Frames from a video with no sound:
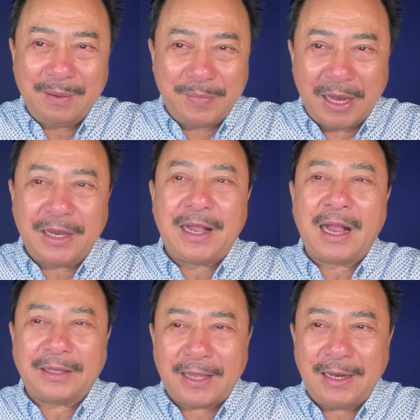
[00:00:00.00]
Vì
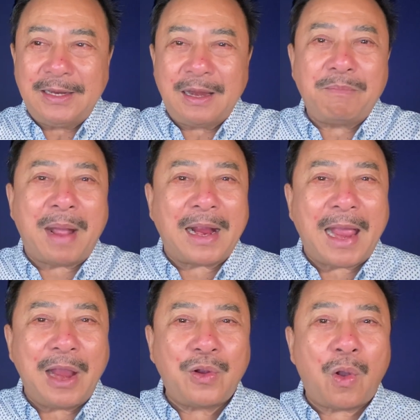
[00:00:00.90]
gần Tết nên bạn
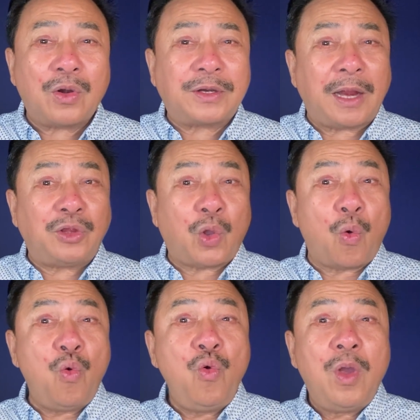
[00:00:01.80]
gái con tranh
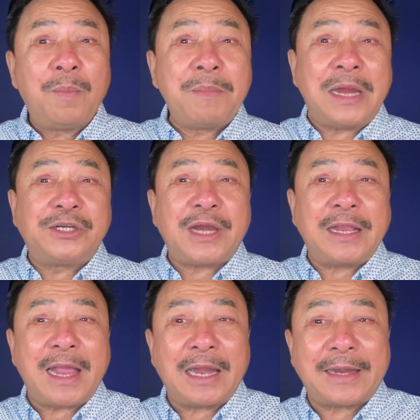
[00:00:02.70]
thủ bay ra
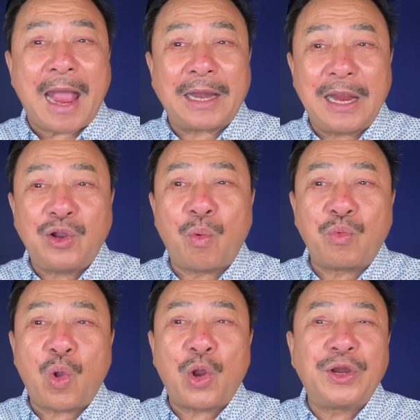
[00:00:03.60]
Nha Trang để
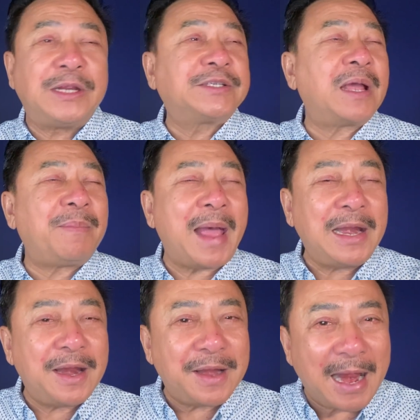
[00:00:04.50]
cùng con đi xe máy
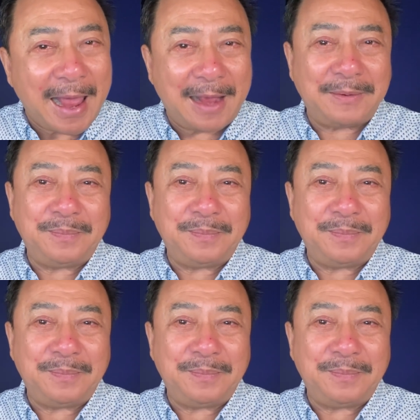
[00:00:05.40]
lên Đà Lạt.